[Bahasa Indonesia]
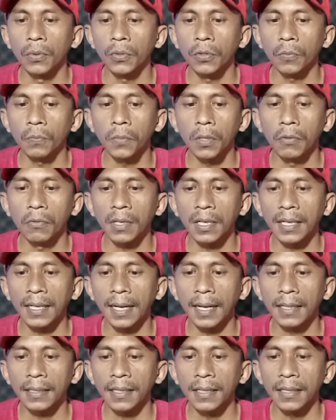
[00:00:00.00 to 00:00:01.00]
Untuk power
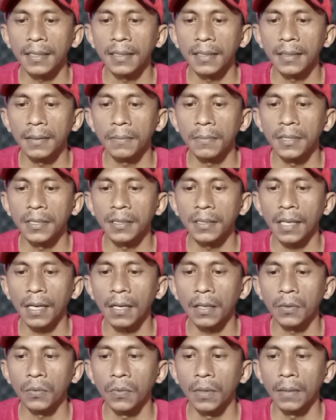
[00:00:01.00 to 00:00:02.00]
dragnya ini
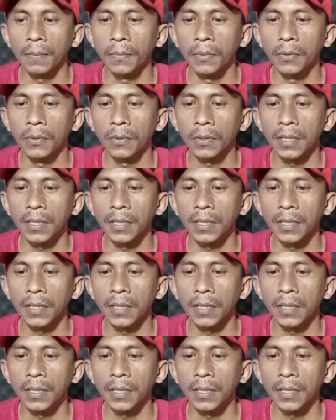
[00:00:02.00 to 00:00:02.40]
bisa 20